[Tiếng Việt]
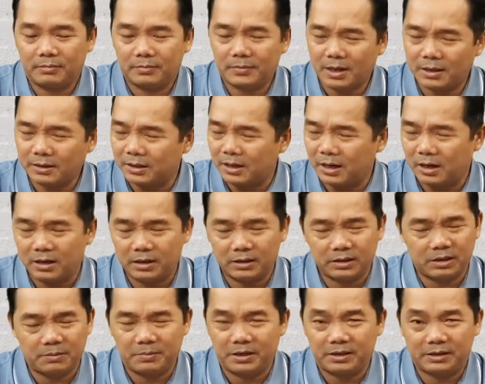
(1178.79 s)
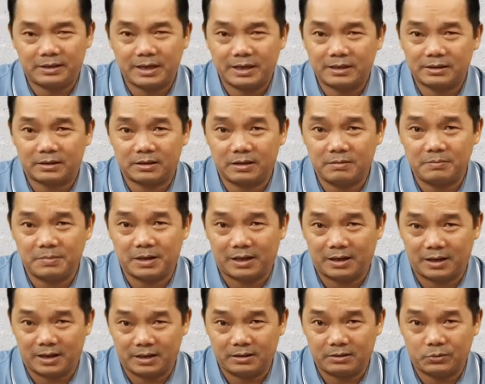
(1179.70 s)
Tất cả sẽ bị xét xử
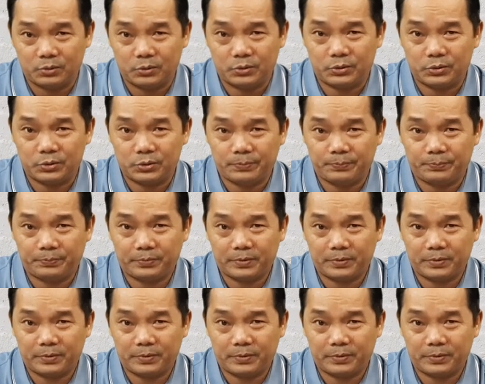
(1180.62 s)
bằng lời của Chúa.